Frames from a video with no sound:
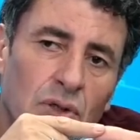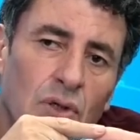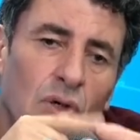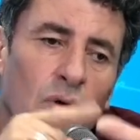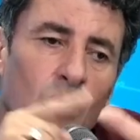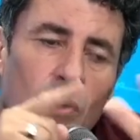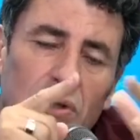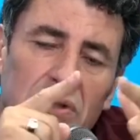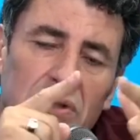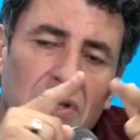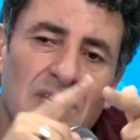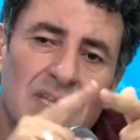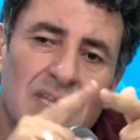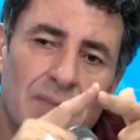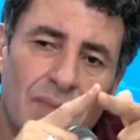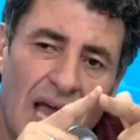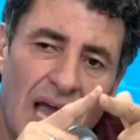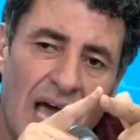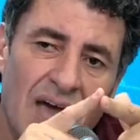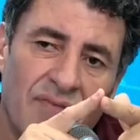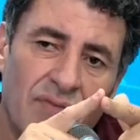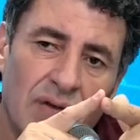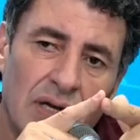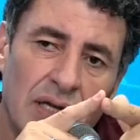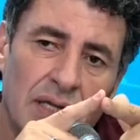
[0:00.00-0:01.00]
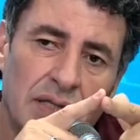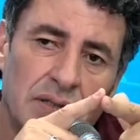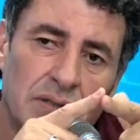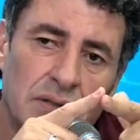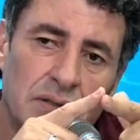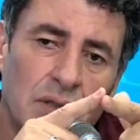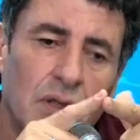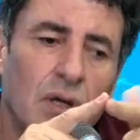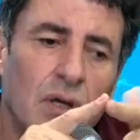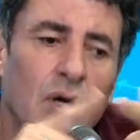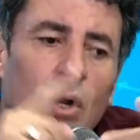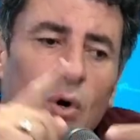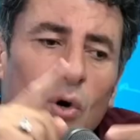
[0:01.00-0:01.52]
وتنظيم الحفلات
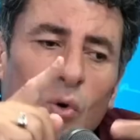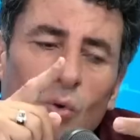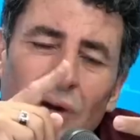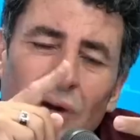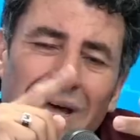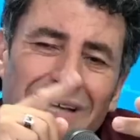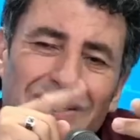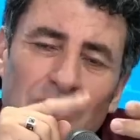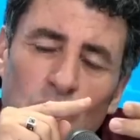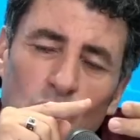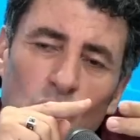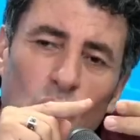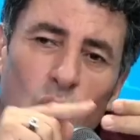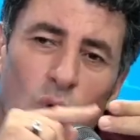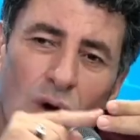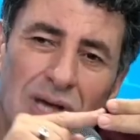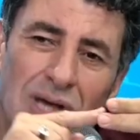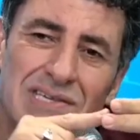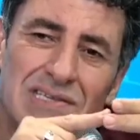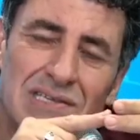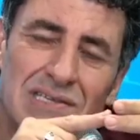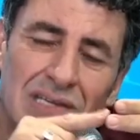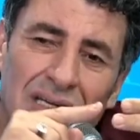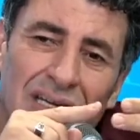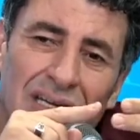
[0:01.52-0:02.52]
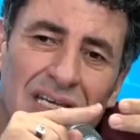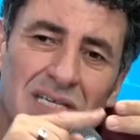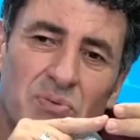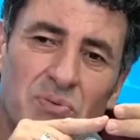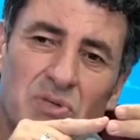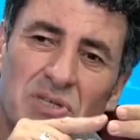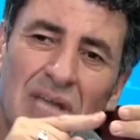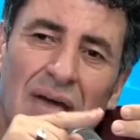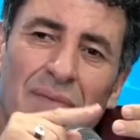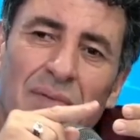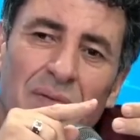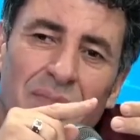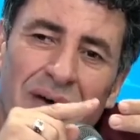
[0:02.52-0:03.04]
ونعطيو رخص للناس باش
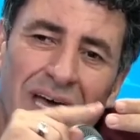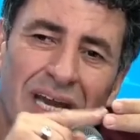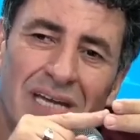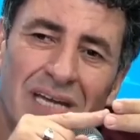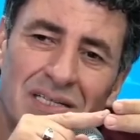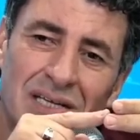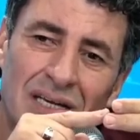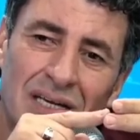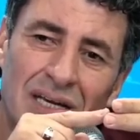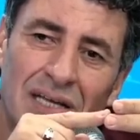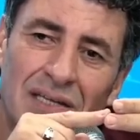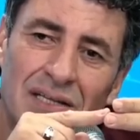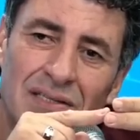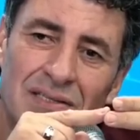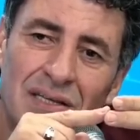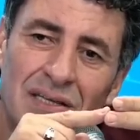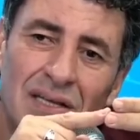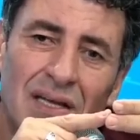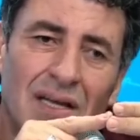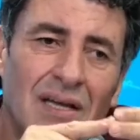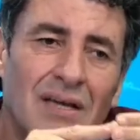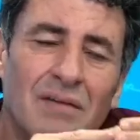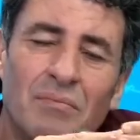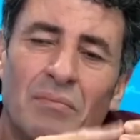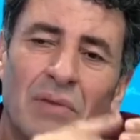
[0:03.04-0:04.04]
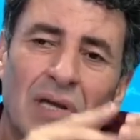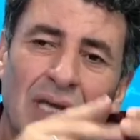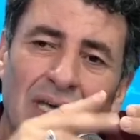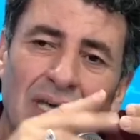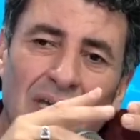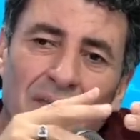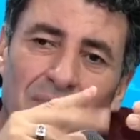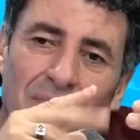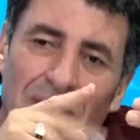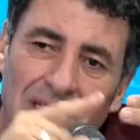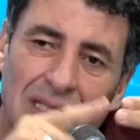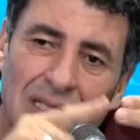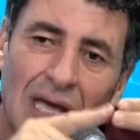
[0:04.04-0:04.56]
تعمل مهرجانات من غير
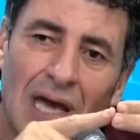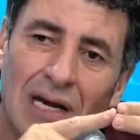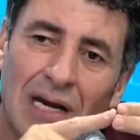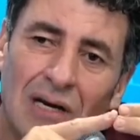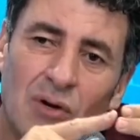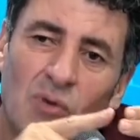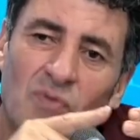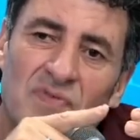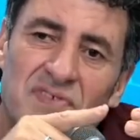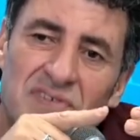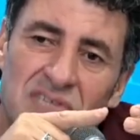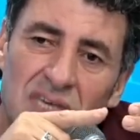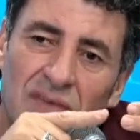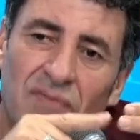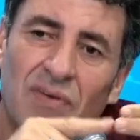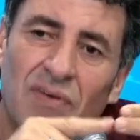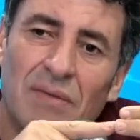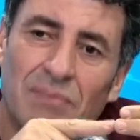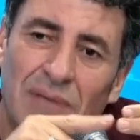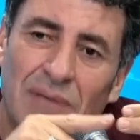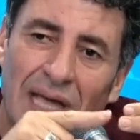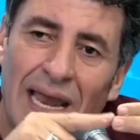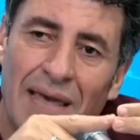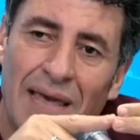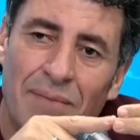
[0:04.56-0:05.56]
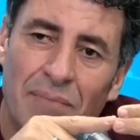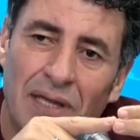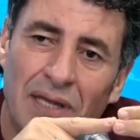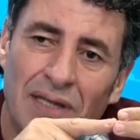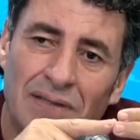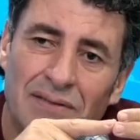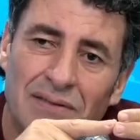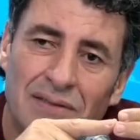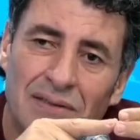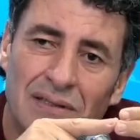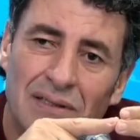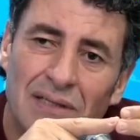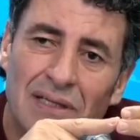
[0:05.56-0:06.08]
ما نتحروا في السي في نتاع العباد
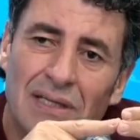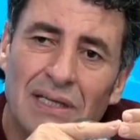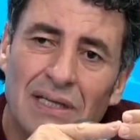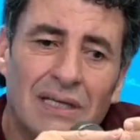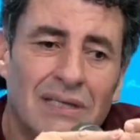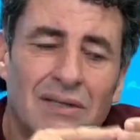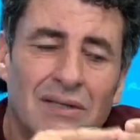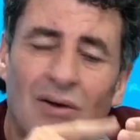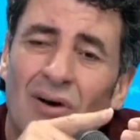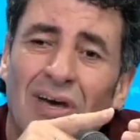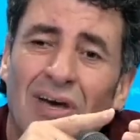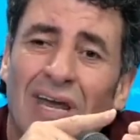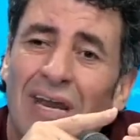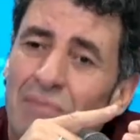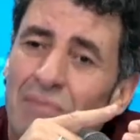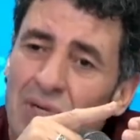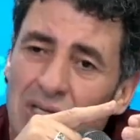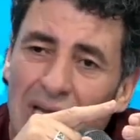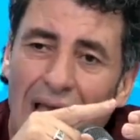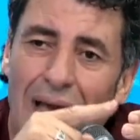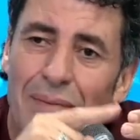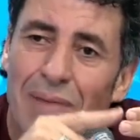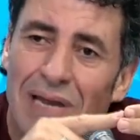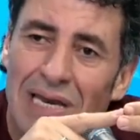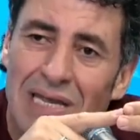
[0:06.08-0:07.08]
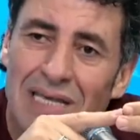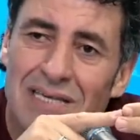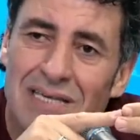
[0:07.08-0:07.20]
دونك راهي مش عمليه